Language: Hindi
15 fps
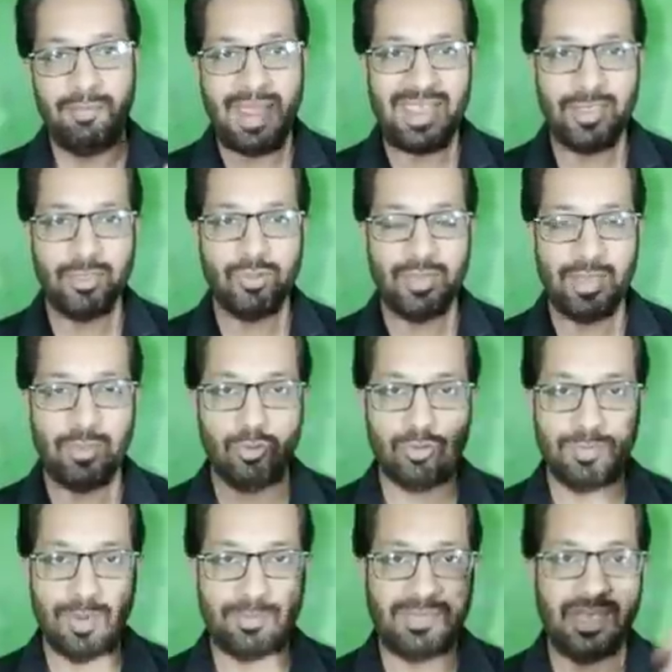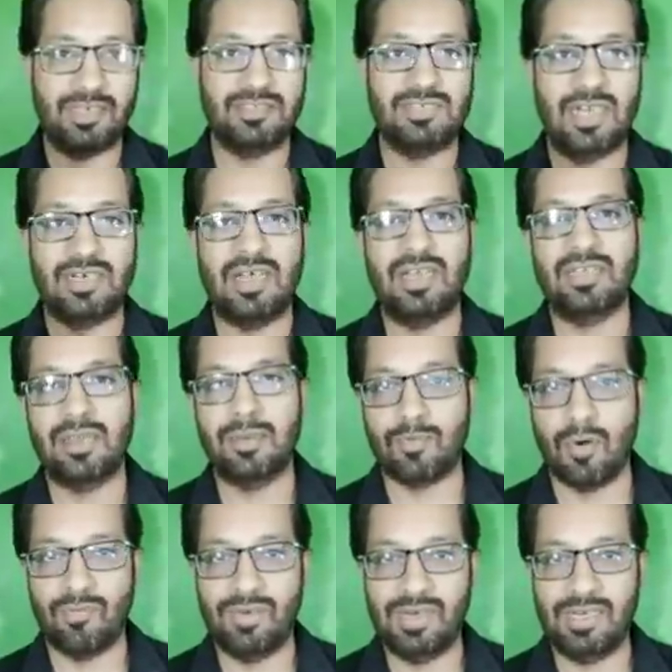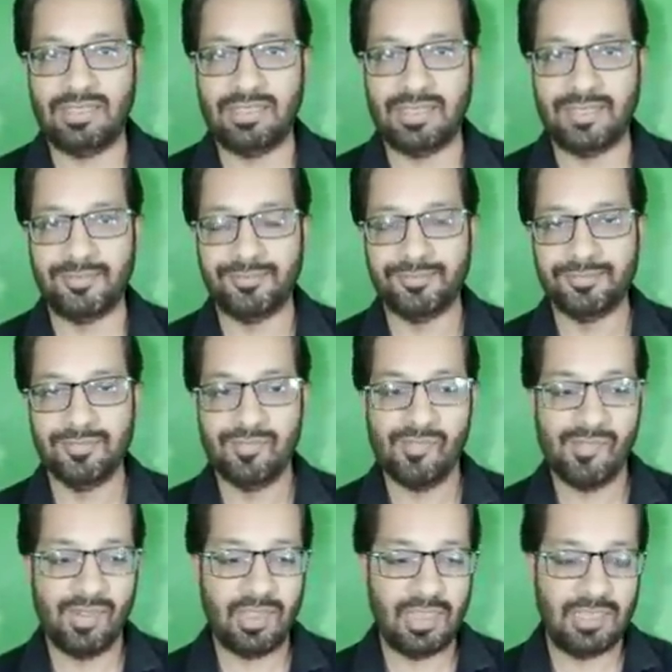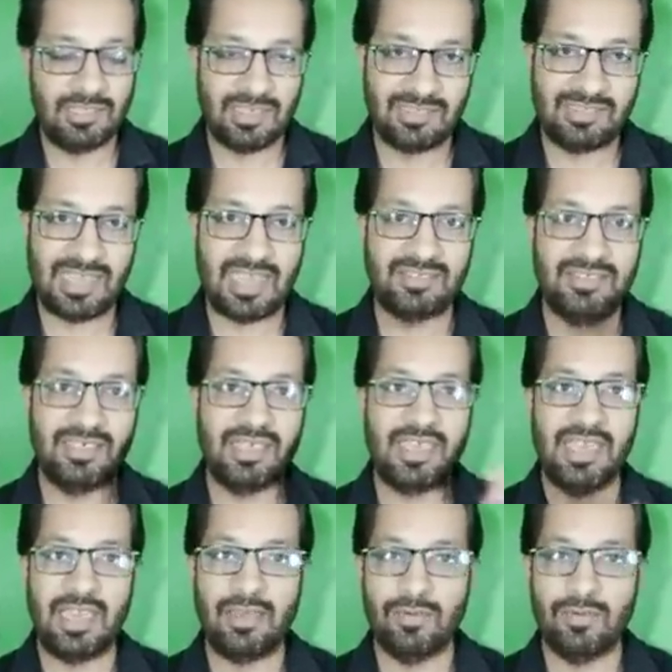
बैंक जो हैं उसमें अपना हिस्सा डाल के प्रॉफिट लेते हैं इधर से एग्जिट गया